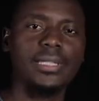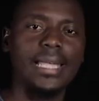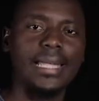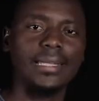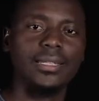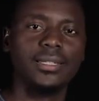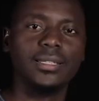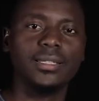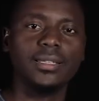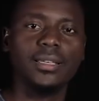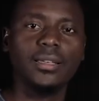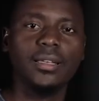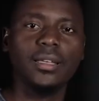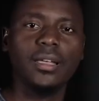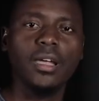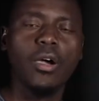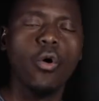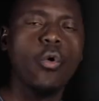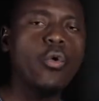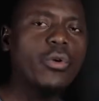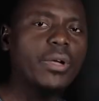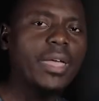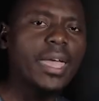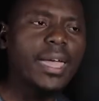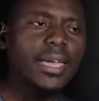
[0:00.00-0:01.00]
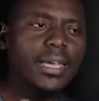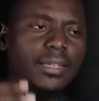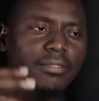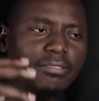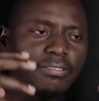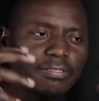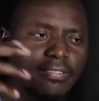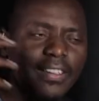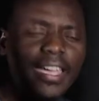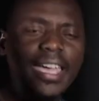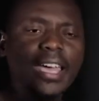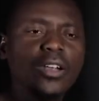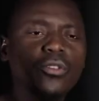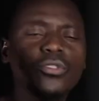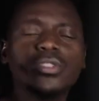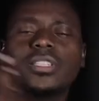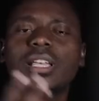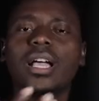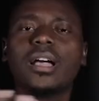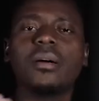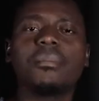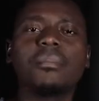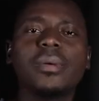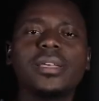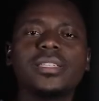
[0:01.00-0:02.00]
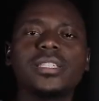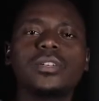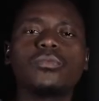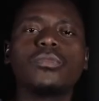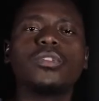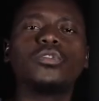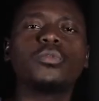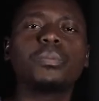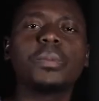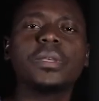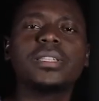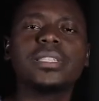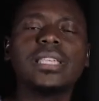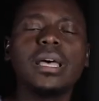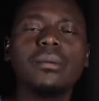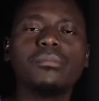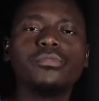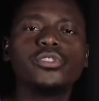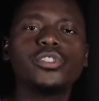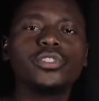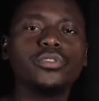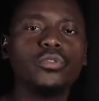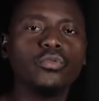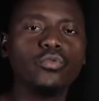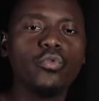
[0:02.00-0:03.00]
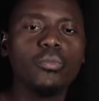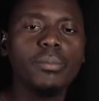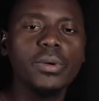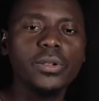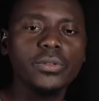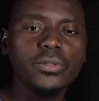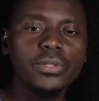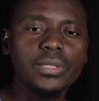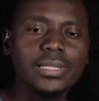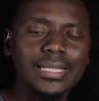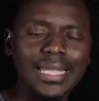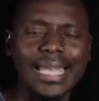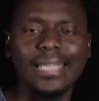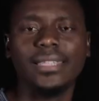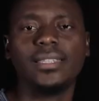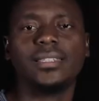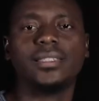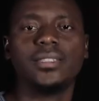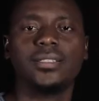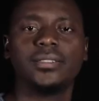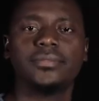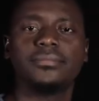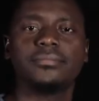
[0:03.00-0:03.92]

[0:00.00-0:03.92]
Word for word: 7. O que é que vem à nossa cabeça quando pensamos no número 7?